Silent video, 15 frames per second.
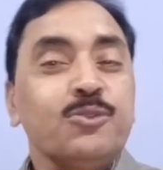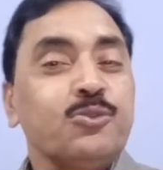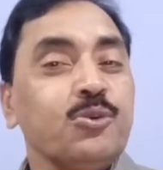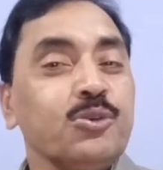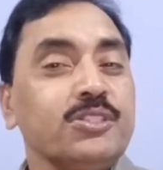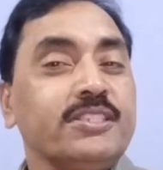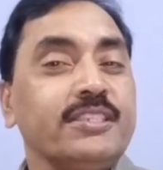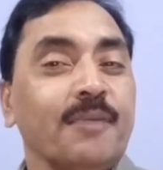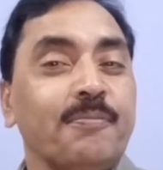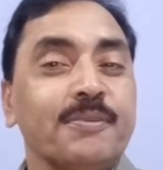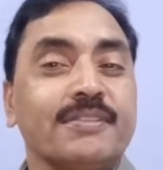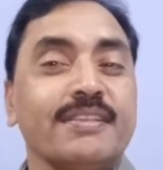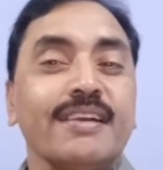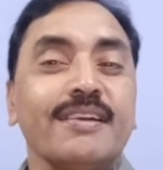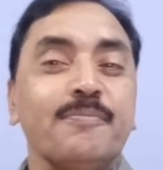तो जब
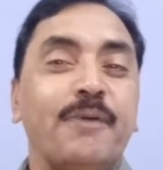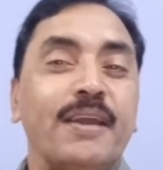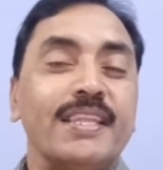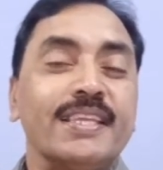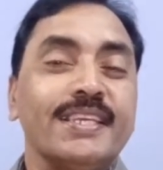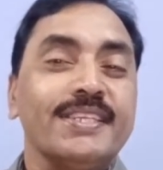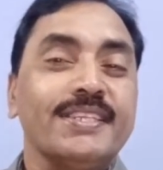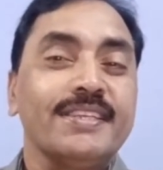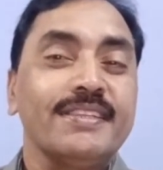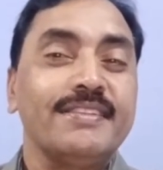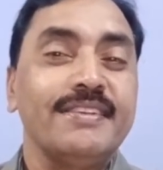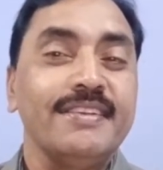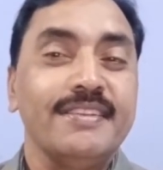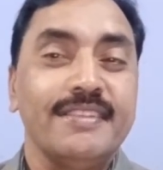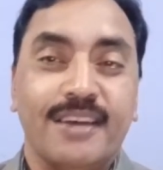तक फल की
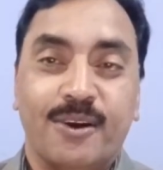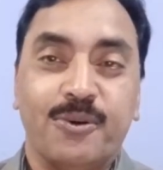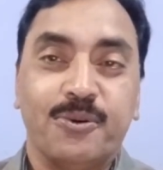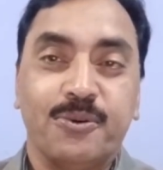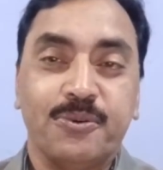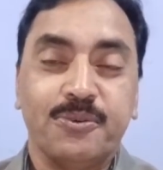सिद्धि ना हो